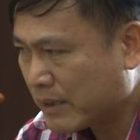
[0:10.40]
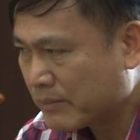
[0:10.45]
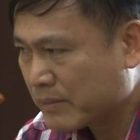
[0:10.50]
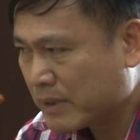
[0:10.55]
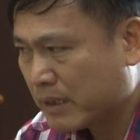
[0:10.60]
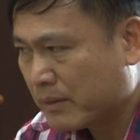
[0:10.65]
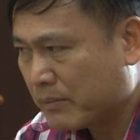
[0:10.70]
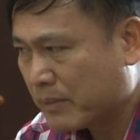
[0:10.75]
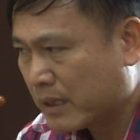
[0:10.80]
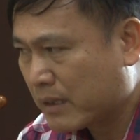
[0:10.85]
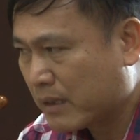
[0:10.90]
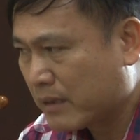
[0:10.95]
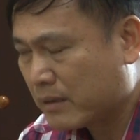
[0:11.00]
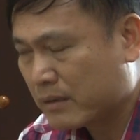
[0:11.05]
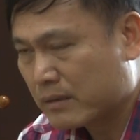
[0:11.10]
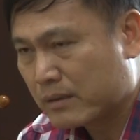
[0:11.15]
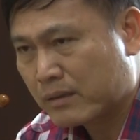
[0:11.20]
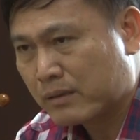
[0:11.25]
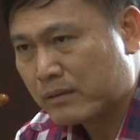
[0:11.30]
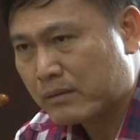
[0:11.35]
làm gì mà để
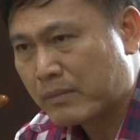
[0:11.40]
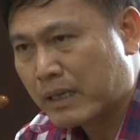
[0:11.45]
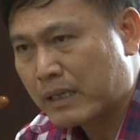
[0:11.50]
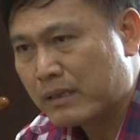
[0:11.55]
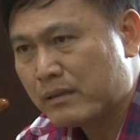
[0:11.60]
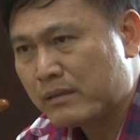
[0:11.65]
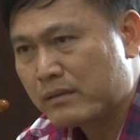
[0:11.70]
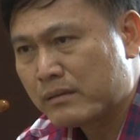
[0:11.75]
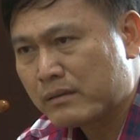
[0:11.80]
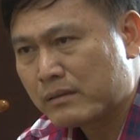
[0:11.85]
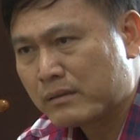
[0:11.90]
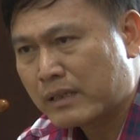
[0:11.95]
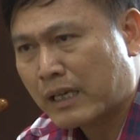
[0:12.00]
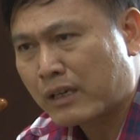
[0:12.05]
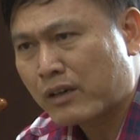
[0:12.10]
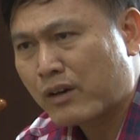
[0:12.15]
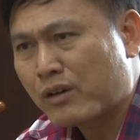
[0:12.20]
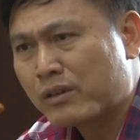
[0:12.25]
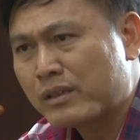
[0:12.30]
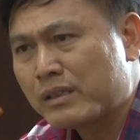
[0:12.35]
cho ba đức nó
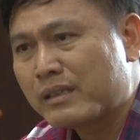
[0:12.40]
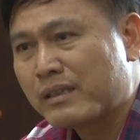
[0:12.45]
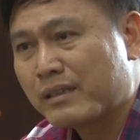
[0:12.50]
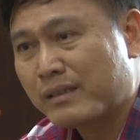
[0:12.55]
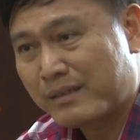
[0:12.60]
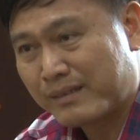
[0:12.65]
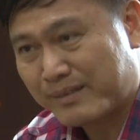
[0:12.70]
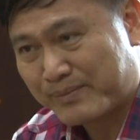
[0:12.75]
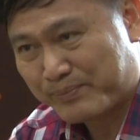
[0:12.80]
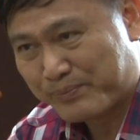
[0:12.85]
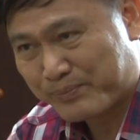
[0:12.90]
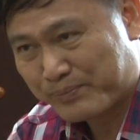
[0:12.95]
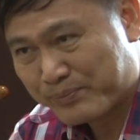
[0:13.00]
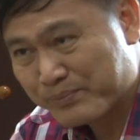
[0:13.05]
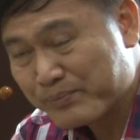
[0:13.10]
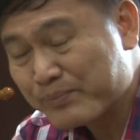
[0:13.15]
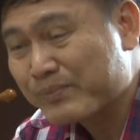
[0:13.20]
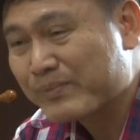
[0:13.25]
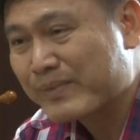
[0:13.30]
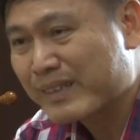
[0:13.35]
đánh con như thế ừ.
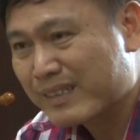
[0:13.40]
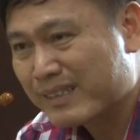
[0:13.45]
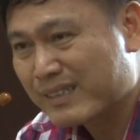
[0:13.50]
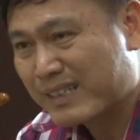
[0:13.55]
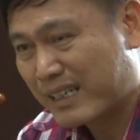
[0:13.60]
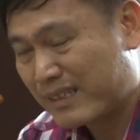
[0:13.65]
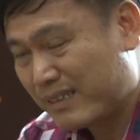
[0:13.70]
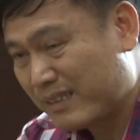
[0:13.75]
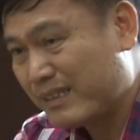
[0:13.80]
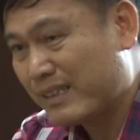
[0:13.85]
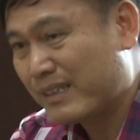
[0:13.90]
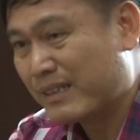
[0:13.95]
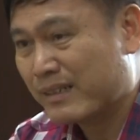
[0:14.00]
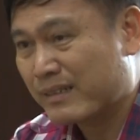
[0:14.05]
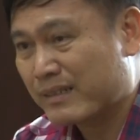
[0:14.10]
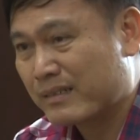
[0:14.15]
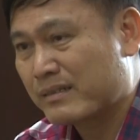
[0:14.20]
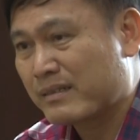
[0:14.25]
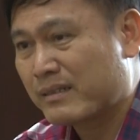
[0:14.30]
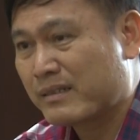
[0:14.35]
thì đánh dĩ nhiên là
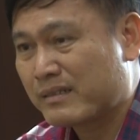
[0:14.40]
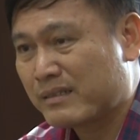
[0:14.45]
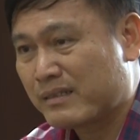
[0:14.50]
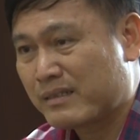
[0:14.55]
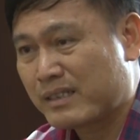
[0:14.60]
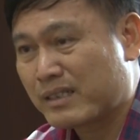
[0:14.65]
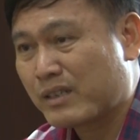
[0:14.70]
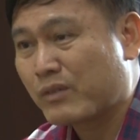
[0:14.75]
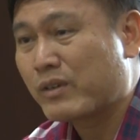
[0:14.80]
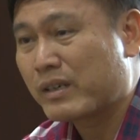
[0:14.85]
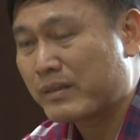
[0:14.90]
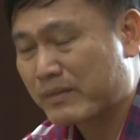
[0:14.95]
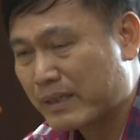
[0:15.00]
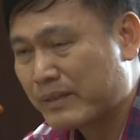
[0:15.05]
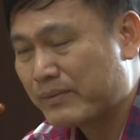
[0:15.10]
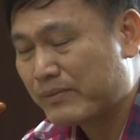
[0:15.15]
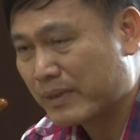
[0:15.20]
okay. trong quan em